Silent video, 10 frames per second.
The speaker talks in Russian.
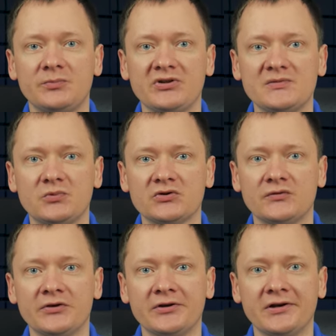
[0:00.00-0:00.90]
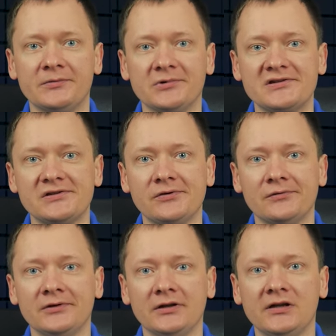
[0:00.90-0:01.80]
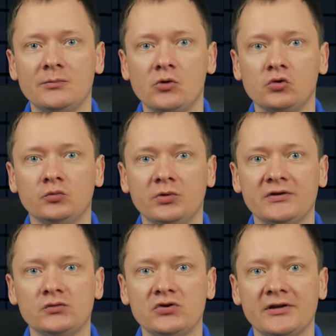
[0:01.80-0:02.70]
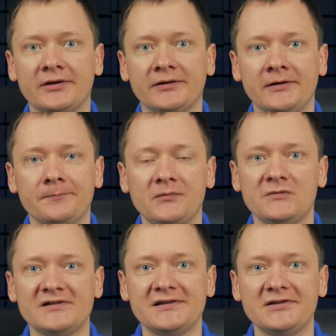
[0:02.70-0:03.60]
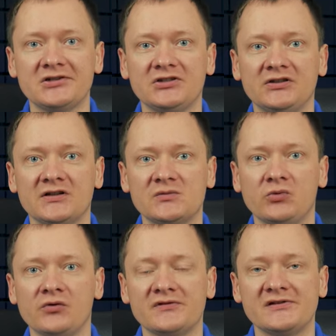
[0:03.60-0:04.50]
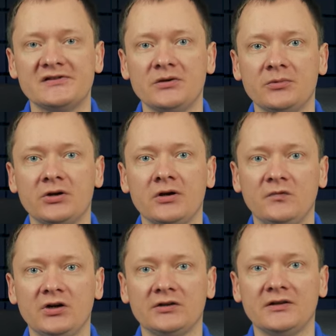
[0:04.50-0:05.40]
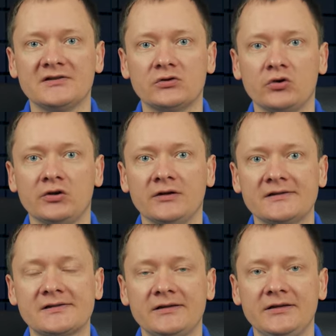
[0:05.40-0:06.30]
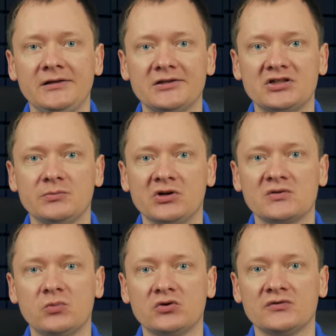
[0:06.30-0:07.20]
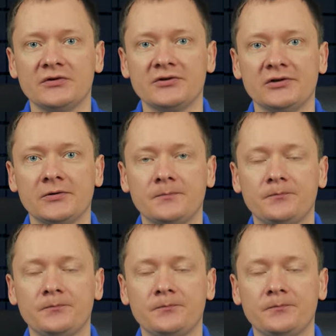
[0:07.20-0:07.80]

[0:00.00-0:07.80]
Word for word: при использовании RAID массивов данные могут быть утеряны из-за неожиданных сбоев в системе, выхода из строя NAS или ошибок пользователя.